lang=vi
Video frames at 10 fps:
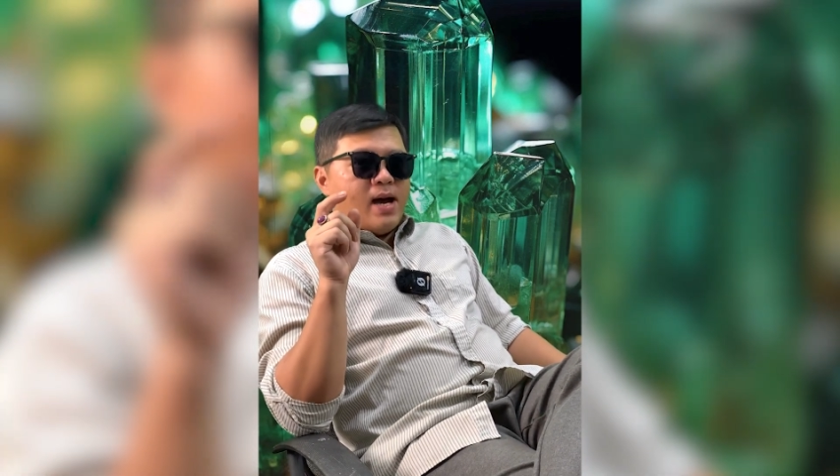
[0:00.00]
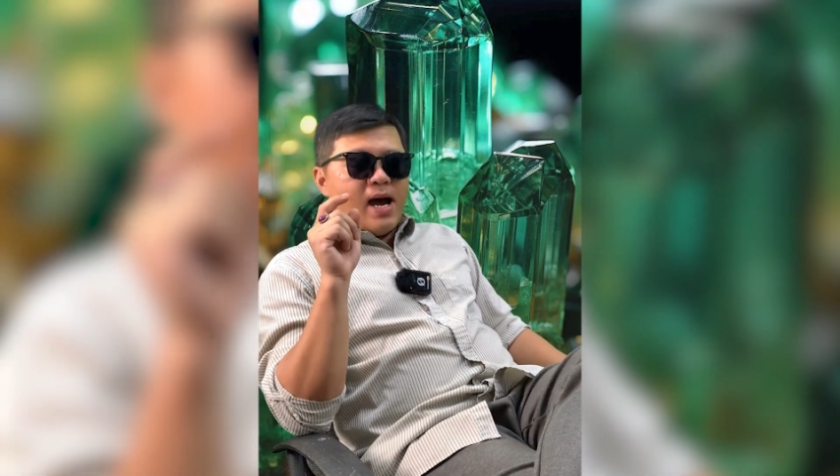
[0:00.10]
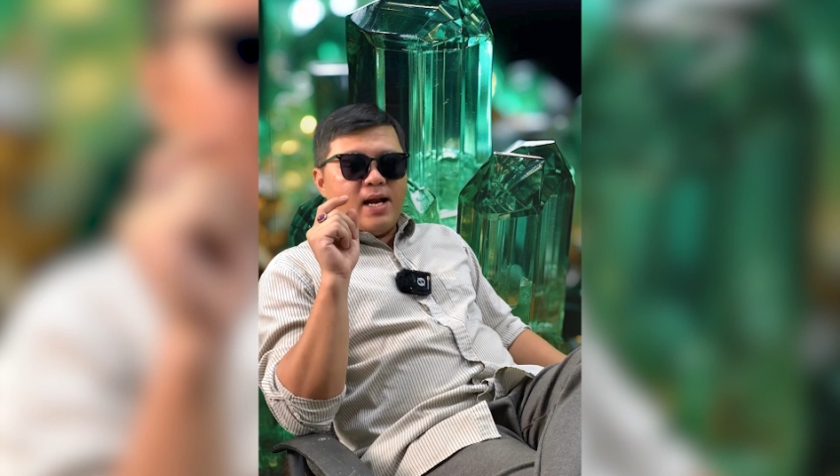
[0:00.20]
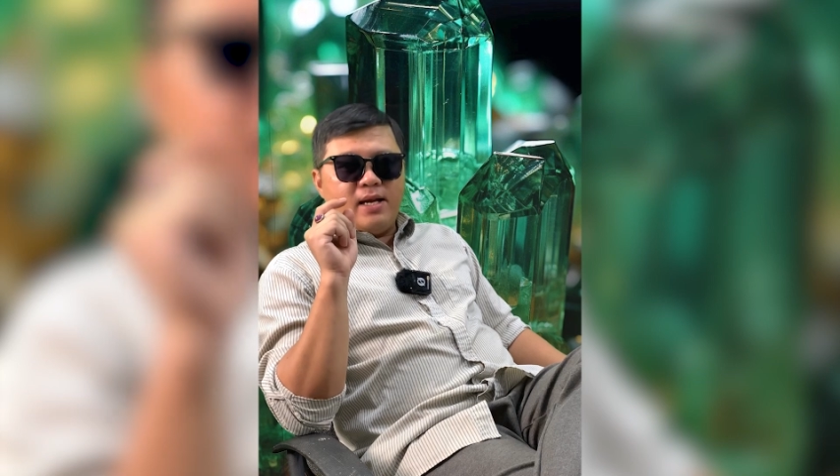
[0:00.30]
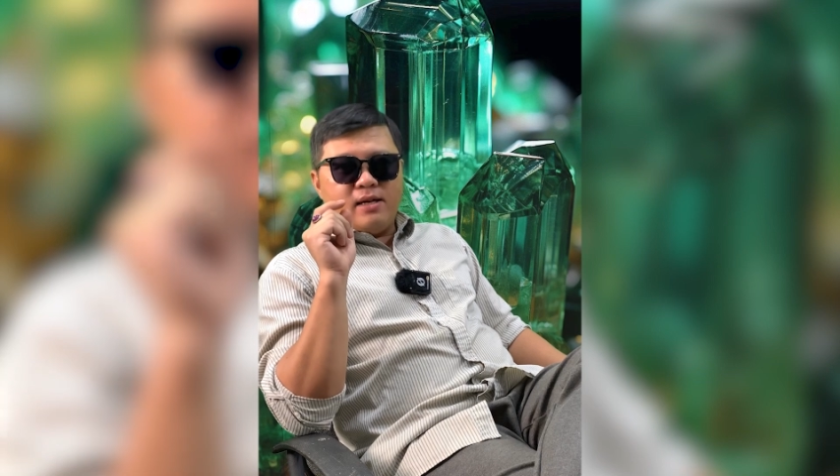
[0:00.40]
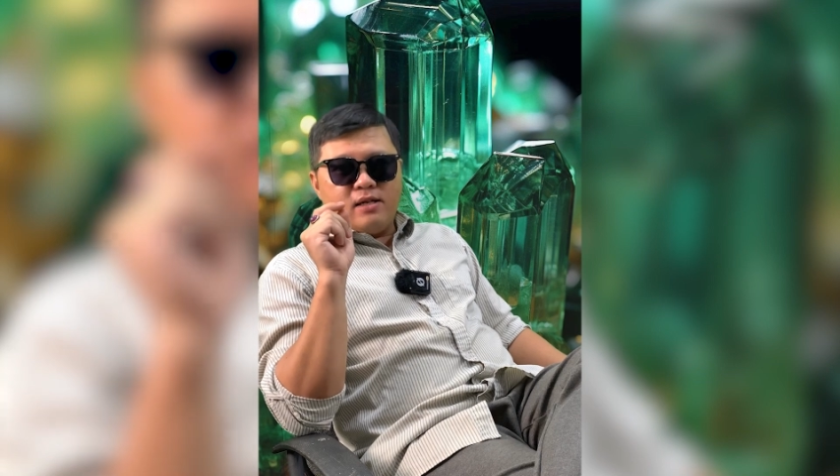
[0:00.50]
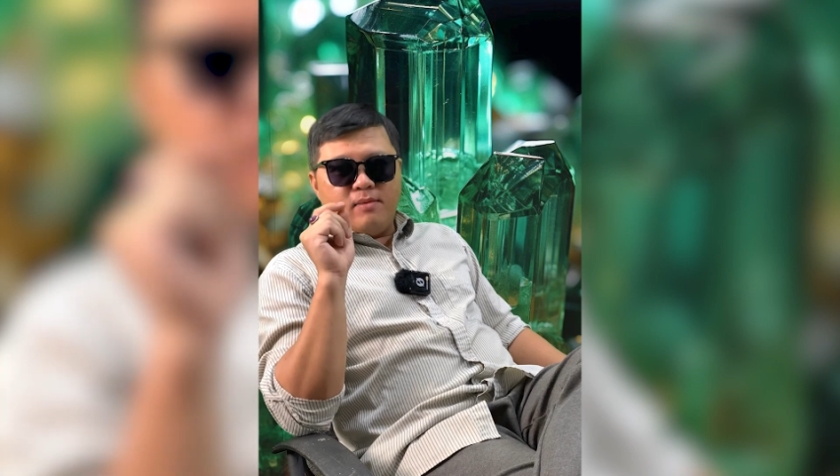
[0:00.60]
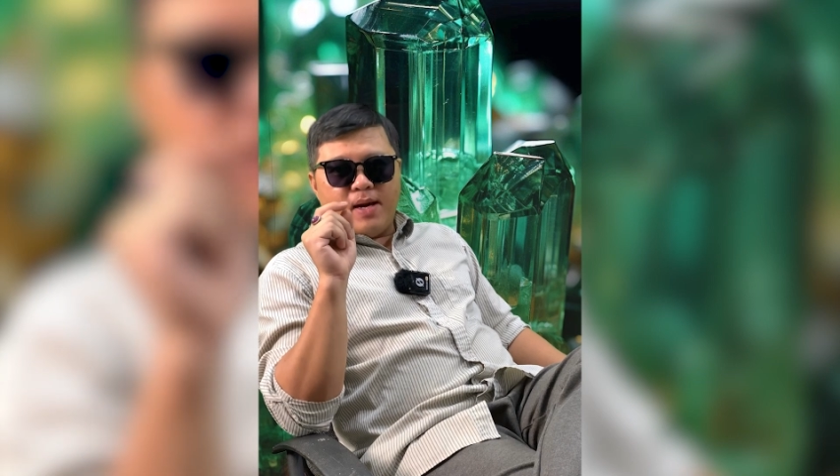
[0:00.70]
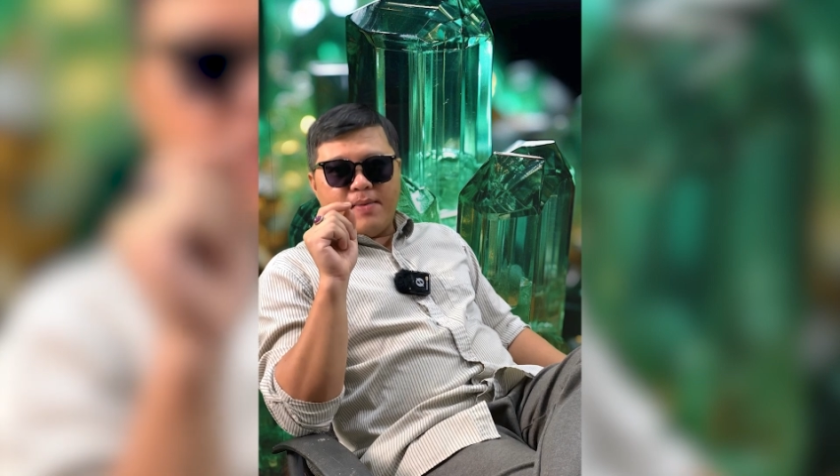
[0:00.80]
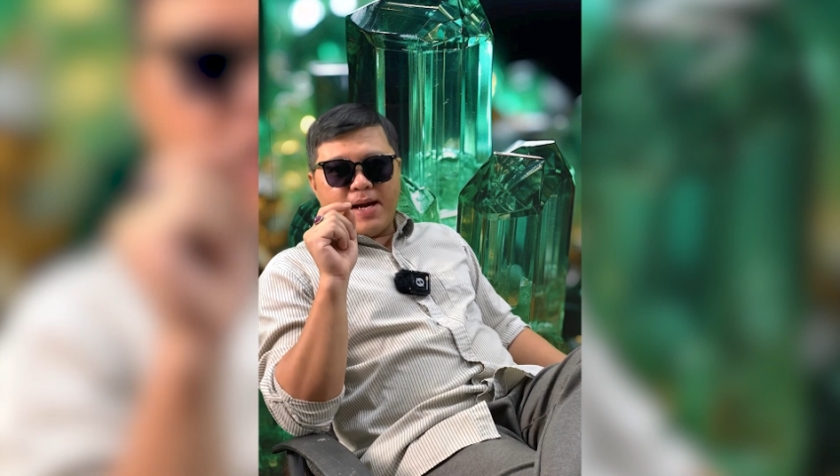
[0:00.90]
ai là những người
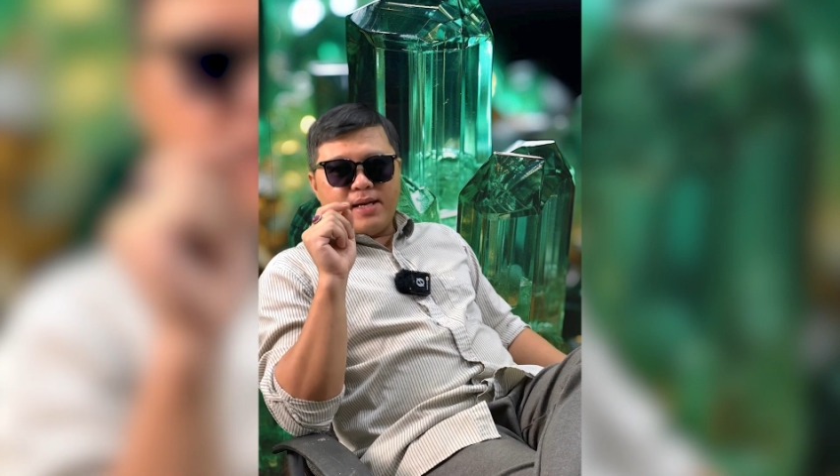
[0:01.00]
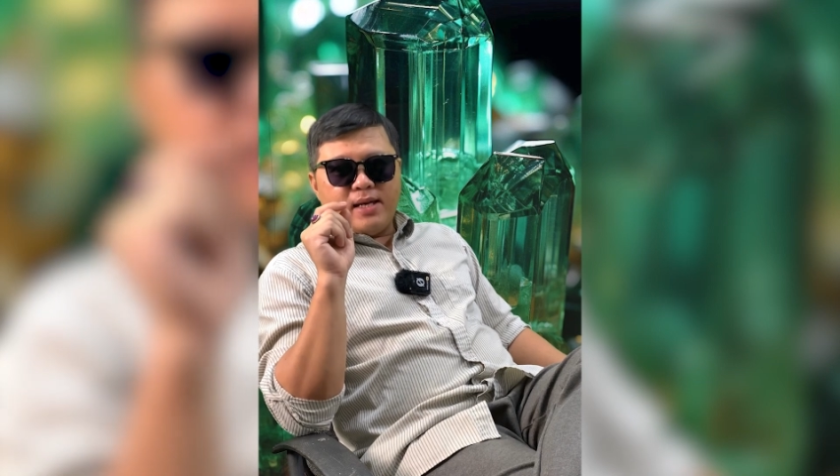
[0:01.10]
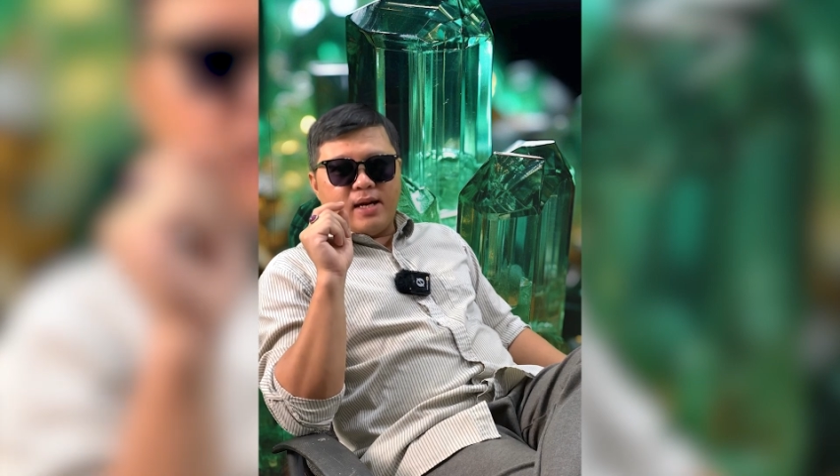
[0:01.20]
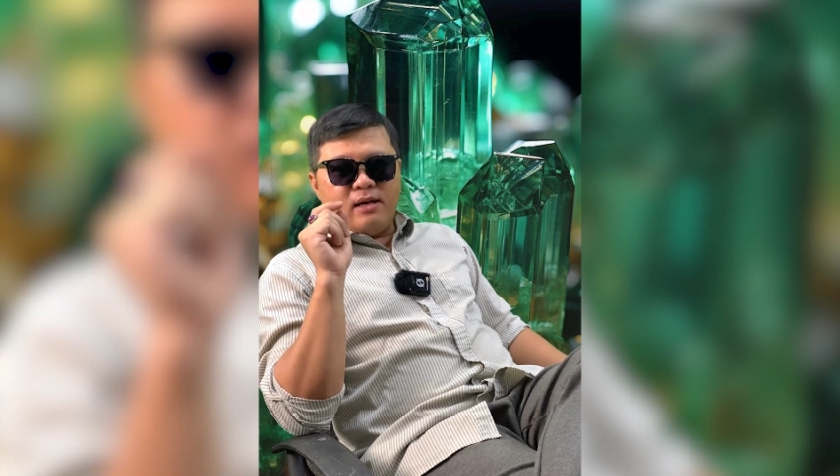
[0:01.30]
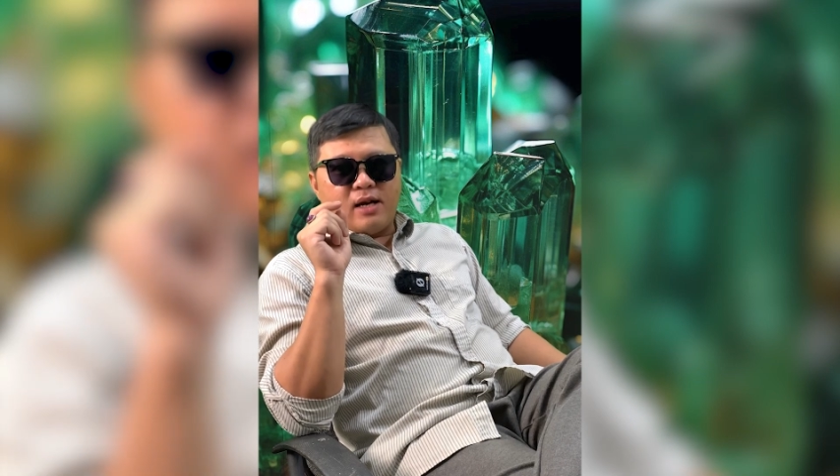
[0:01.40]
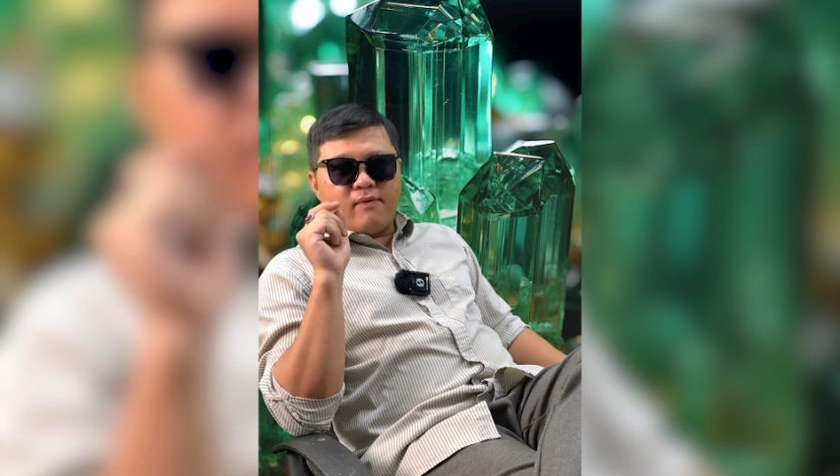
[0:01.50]
may mắn giành được